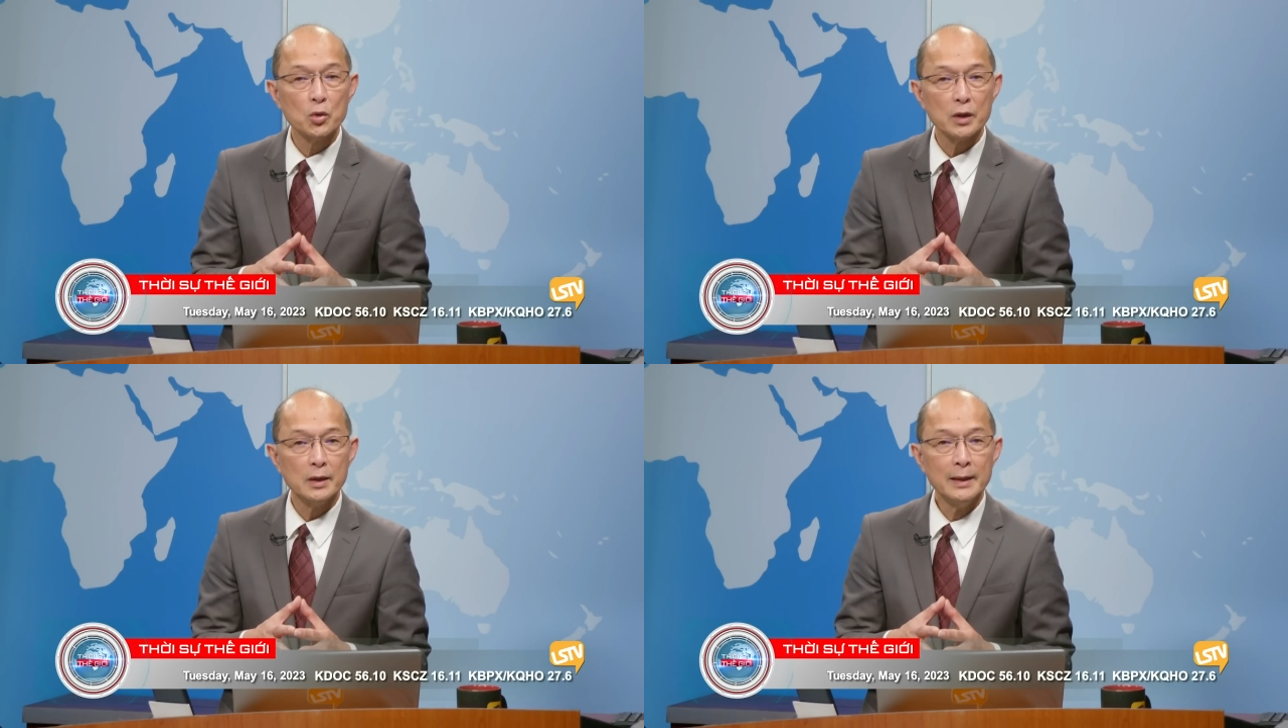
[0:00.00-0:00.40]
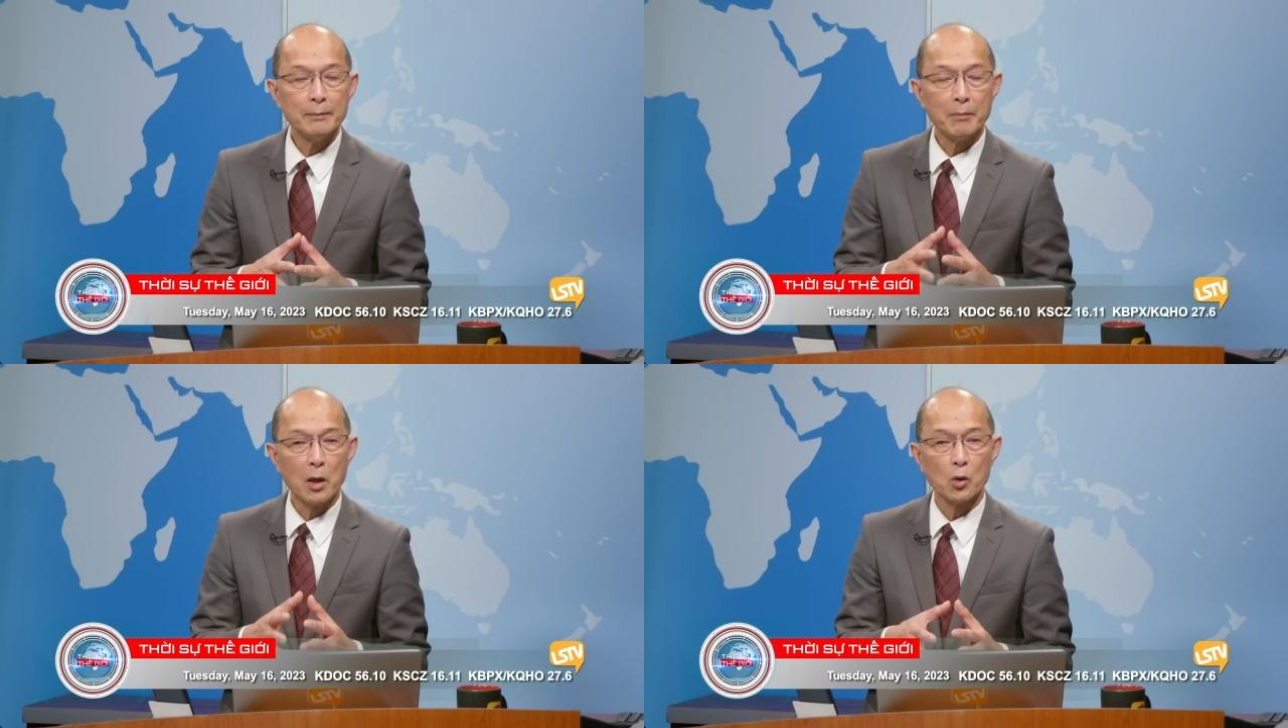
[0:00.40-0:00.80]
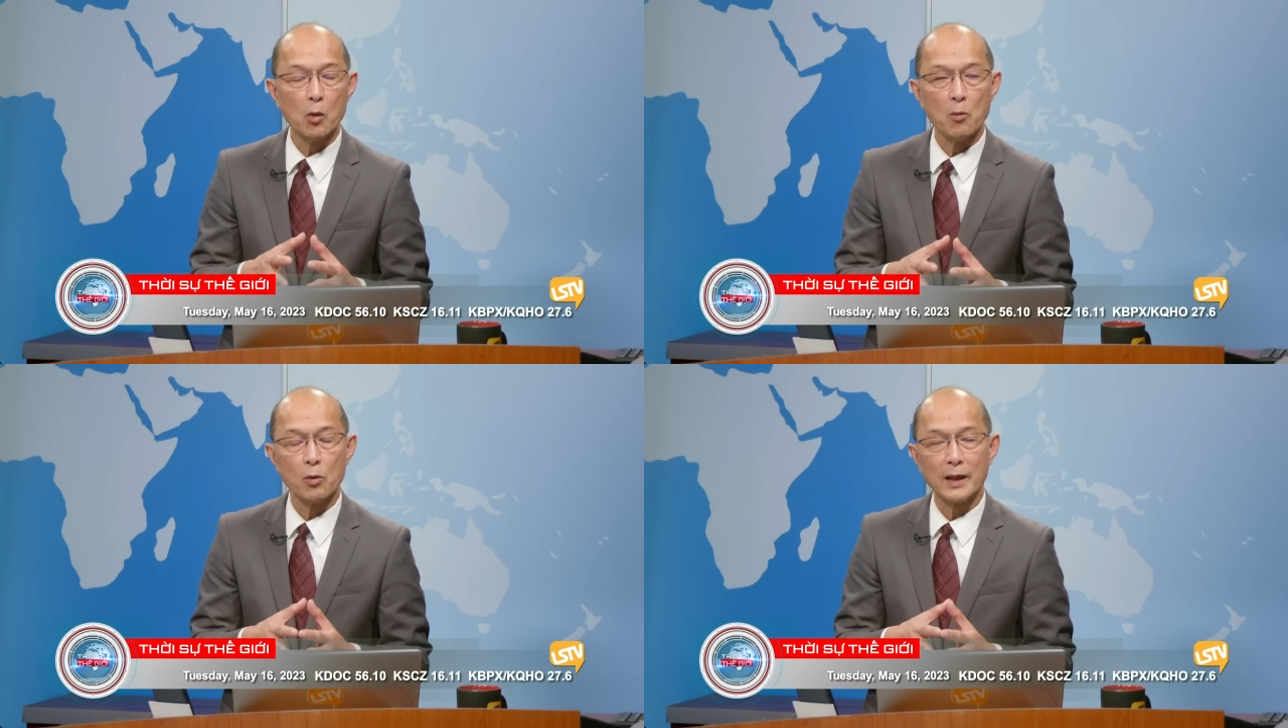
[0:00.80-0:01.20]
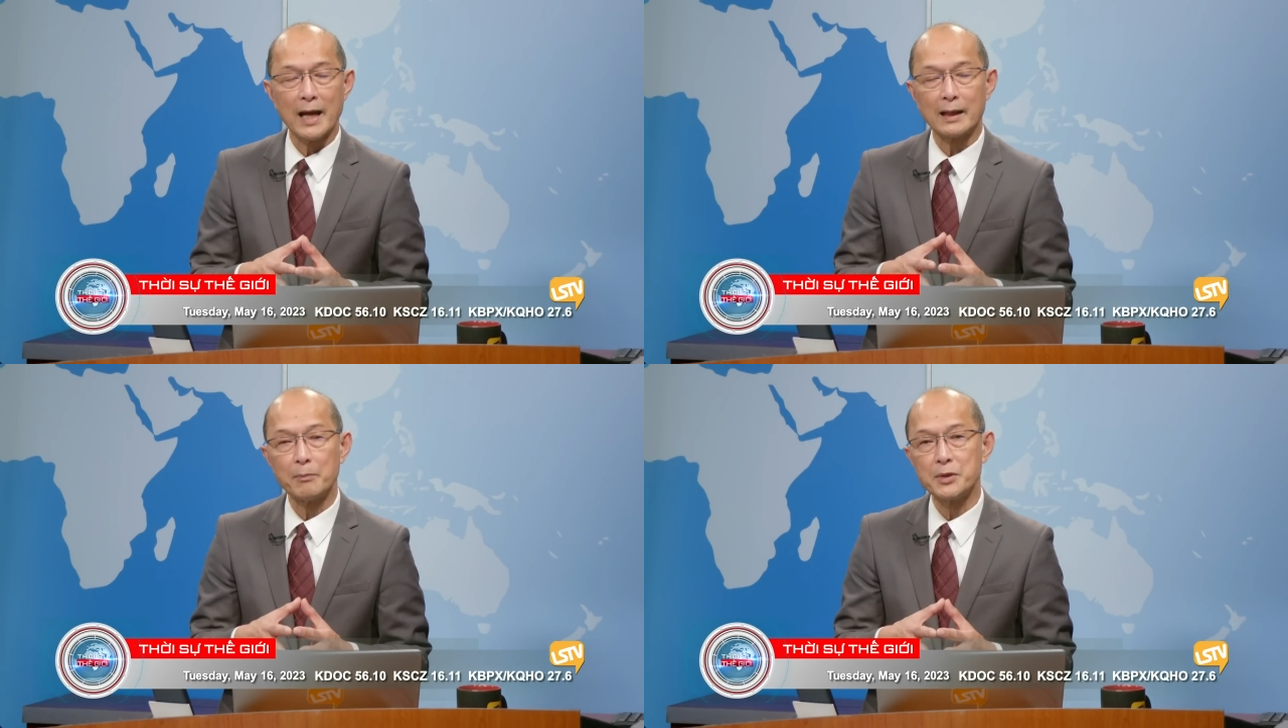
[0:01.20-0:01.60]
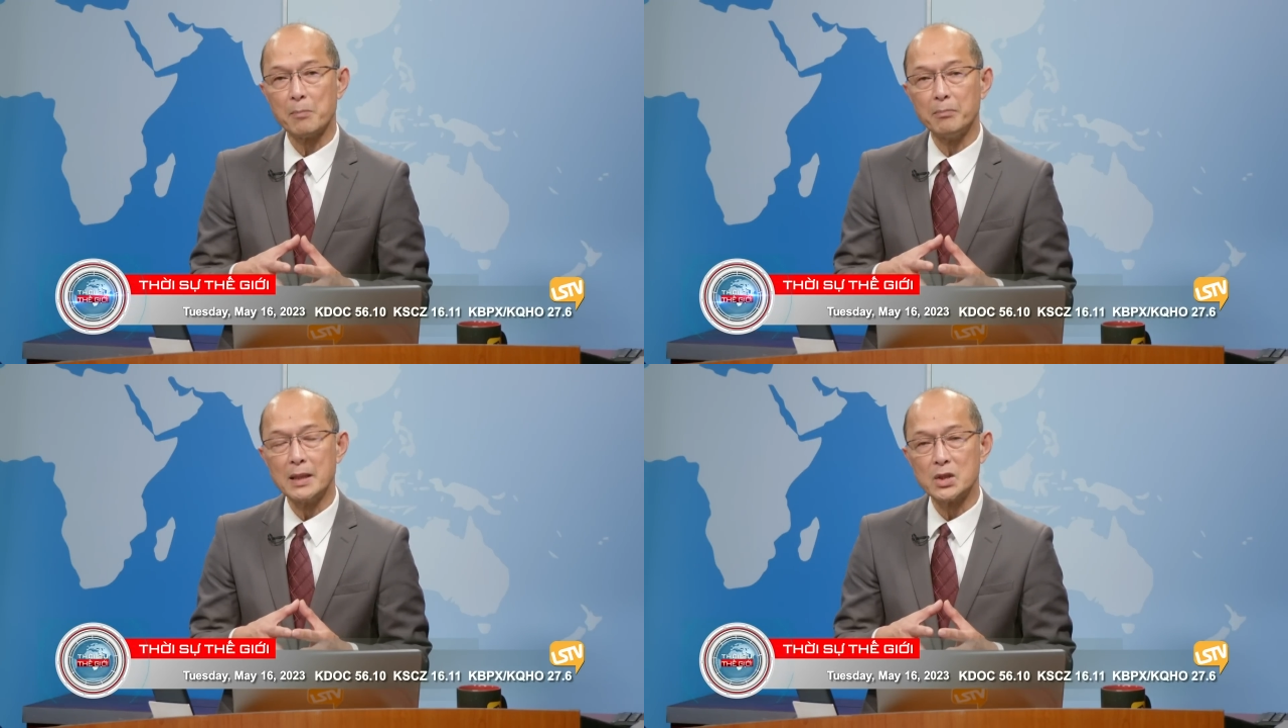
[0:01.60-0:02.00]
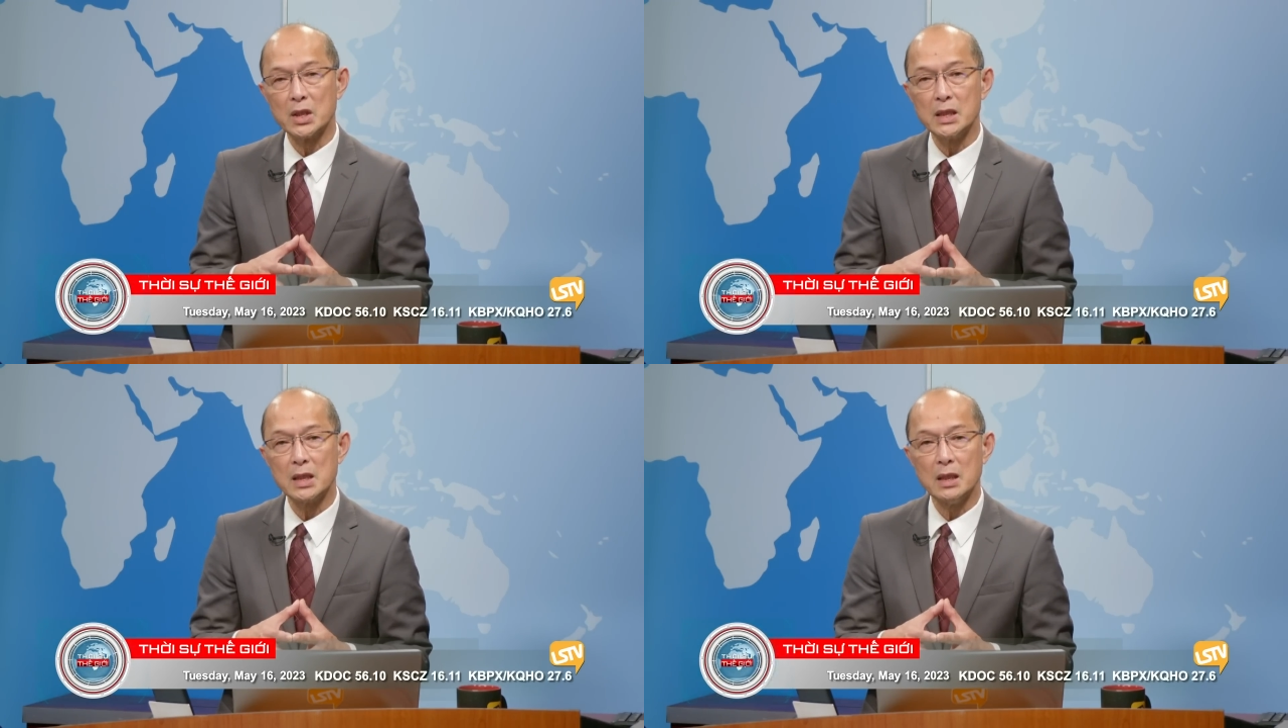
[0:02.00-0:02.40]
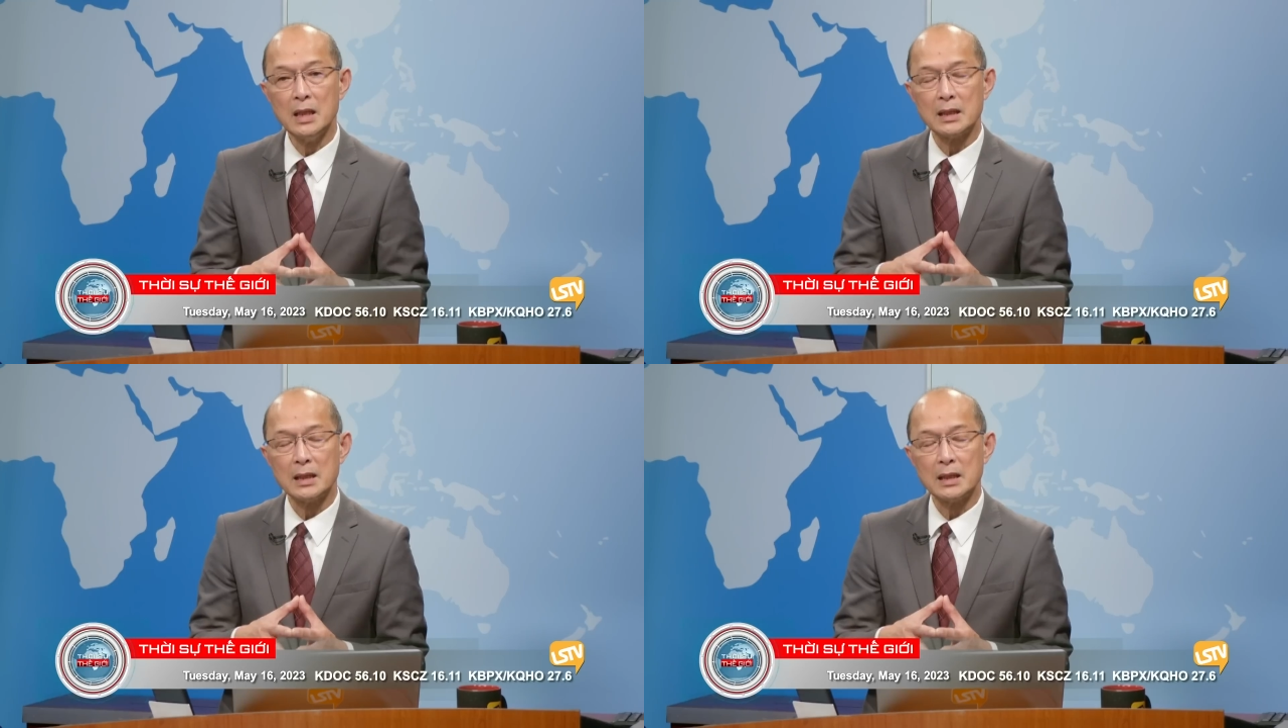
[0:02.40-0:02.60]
đó bao gồm 1.500 binh sĩ đó